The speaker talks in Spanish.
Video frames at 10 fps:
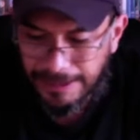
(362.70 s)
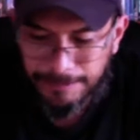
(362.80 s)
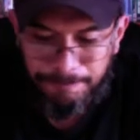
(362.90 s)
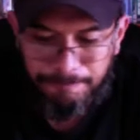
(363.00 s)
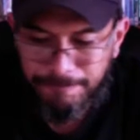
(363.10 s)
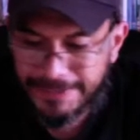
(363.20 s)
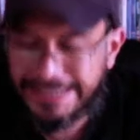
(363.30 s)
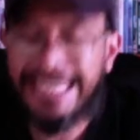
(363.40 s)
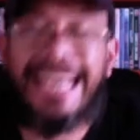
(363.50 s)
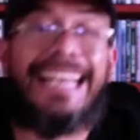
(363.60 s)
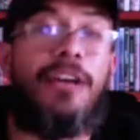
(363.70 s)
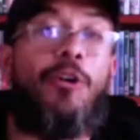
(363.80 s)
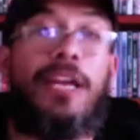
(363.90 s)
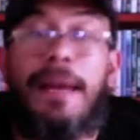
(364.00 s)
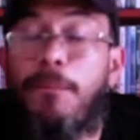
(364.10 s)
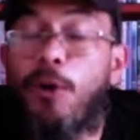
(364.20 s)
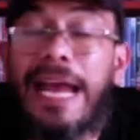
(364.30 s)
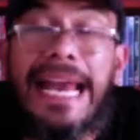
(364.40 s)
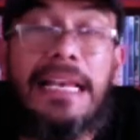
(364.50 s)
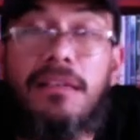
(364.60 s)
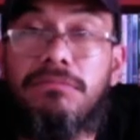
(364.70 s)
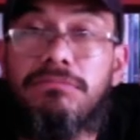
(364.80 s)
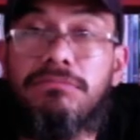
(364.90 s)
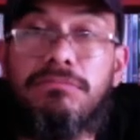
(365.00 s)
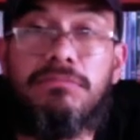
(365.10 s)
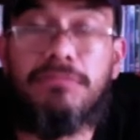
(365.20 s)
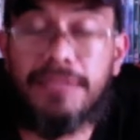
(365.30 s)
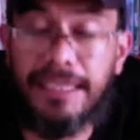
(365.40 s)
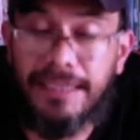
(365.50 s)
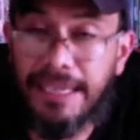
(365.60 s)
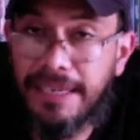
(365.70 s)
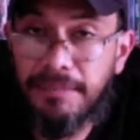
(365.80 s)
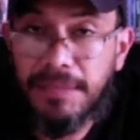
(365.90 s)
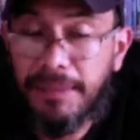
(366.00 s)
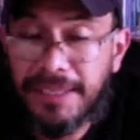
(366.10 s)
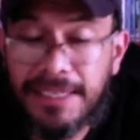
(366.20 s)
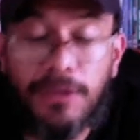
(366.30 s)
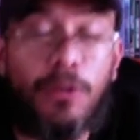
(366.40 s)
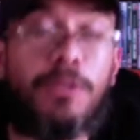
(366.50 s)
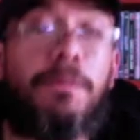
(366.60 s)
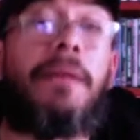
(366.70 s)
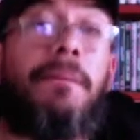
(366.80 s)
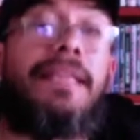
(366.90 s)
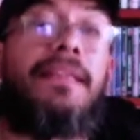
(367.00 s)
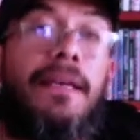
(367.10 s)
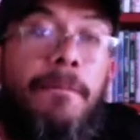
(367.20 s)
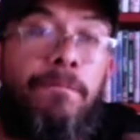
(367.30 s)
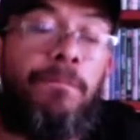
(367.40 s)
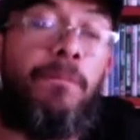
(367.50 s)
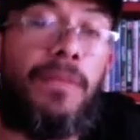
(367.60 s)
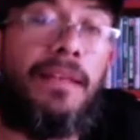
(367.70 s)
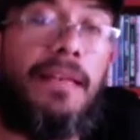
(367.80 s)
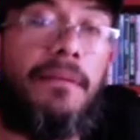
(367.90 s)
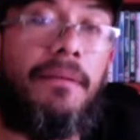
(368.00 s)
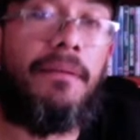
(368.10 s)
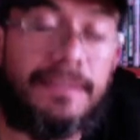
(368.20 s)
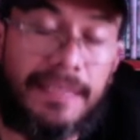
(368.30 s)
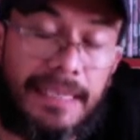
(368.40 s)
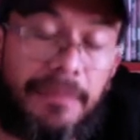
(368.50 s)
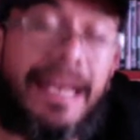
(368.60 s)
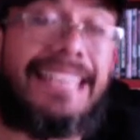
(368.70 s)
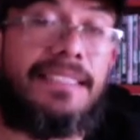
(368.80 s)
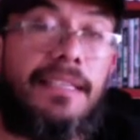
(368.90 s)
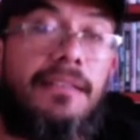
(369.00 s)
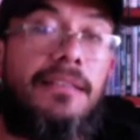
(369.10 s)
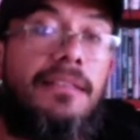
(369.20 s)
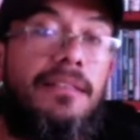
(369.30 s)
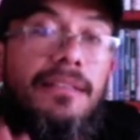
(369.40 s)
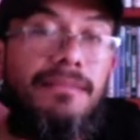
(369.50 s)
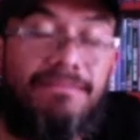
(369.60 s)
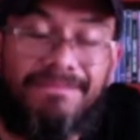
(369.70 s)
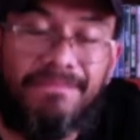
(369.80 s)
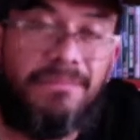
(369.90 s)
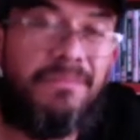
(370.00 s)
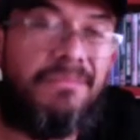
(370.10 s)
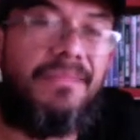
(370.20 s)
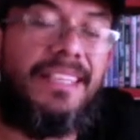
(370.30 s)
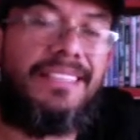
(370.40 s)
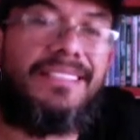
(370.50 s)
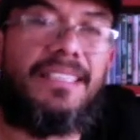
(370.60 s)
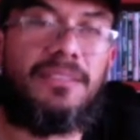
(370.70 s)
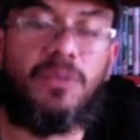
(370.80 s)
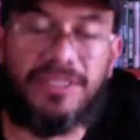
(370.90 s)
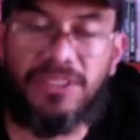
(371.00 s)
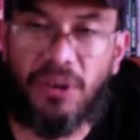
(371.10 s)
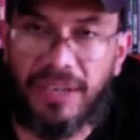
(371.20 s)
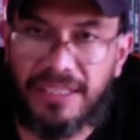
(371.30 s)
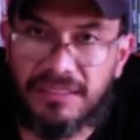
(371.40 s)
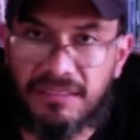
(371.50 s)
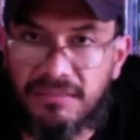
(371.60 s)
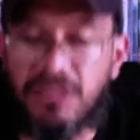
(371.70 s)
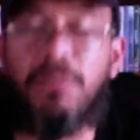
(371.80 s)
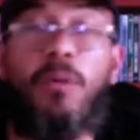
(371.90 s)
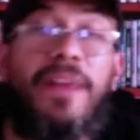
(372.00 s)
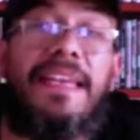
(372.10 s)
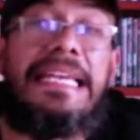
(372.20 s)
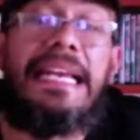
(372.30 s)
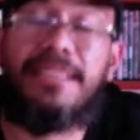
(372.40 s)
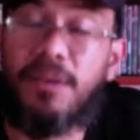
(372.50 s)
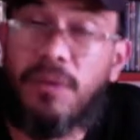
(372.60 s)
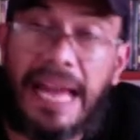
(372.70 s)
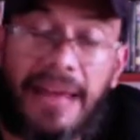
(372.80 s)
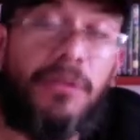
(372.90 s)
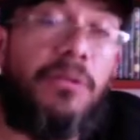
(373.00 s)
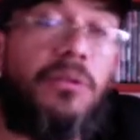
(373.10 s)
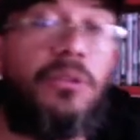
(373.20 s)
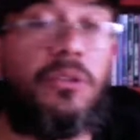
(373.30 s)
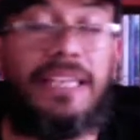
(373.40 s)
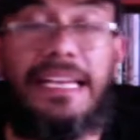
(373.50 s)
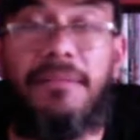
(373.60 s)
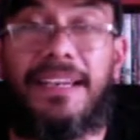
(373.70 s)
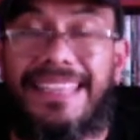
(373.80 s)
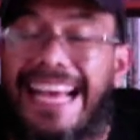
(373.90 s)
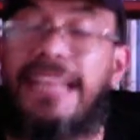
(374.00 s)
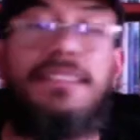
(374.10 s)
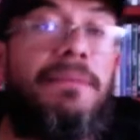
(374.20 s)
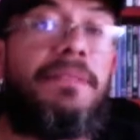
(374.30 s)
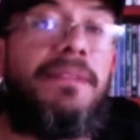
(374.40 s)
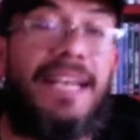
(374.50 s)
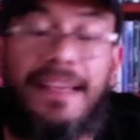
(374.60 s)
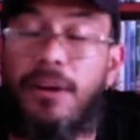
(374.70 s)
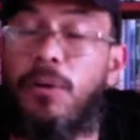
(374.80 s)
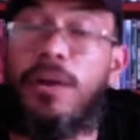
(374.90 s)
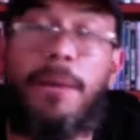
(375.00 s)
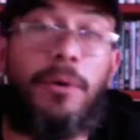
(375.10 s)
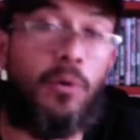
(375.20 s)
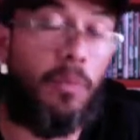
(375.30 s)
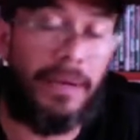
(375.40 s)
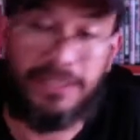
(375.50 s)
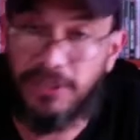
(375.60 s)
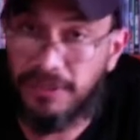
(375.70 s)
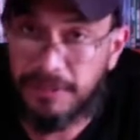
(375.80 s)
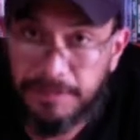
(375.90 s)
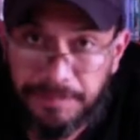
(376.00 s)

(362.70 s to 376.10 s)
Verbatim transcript: eh, la alegoría moral que tienen, pues, la verdad es que no los permite este, librarse de estas cuestiones. ¿no? pueden ir hacia un lado con total libertad, siempre se van a quedar con una preocupación.